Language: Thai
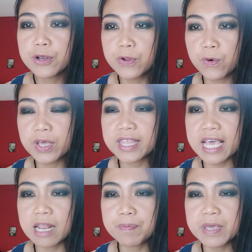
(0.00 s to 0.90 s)
โดย
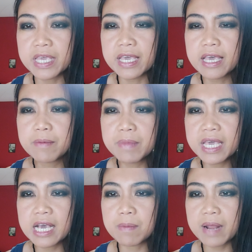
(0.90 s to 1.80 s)
แต่ละปี
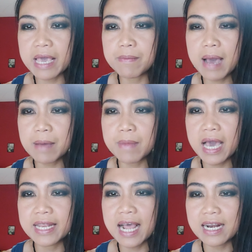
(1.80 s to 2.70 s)
มีกำไรมาก
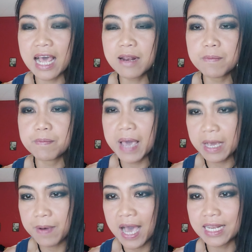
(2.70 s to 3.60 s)
มาย ดังนั้น แบ
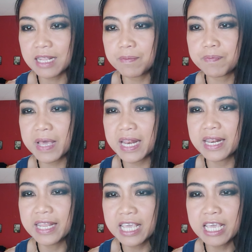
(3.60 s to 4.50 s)
งค์พาณิชย์เป็น
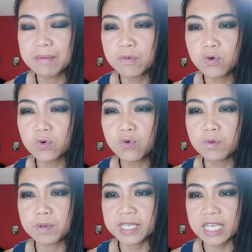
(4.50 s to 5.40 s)
หนี้บุญคุ
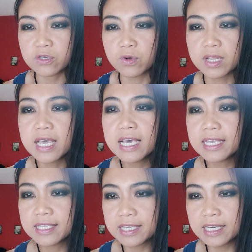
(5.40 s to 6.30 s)
ณประชาชน
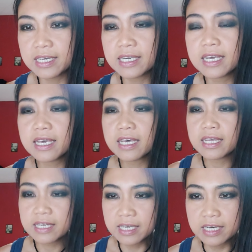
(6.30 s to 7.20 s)
จึง
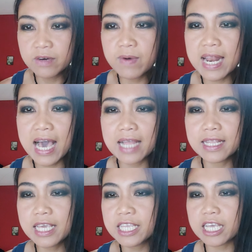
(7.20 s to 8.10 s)
ถึงเวลา
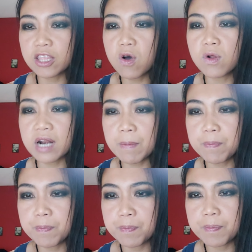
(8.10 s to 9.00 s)
ที่จะต้องรับ
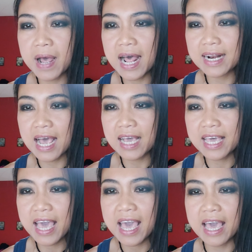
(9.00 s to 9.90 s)
ภาระ
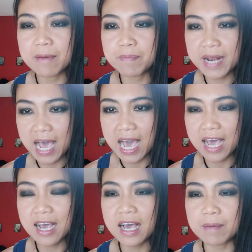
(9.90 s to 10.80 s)
แก้ปัญหา
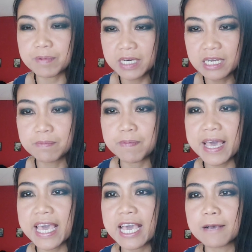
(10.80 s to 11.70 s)
กลับคืนไป
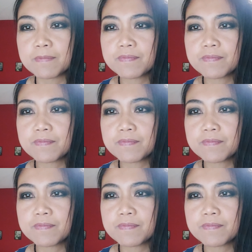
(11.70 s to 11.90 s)
เอง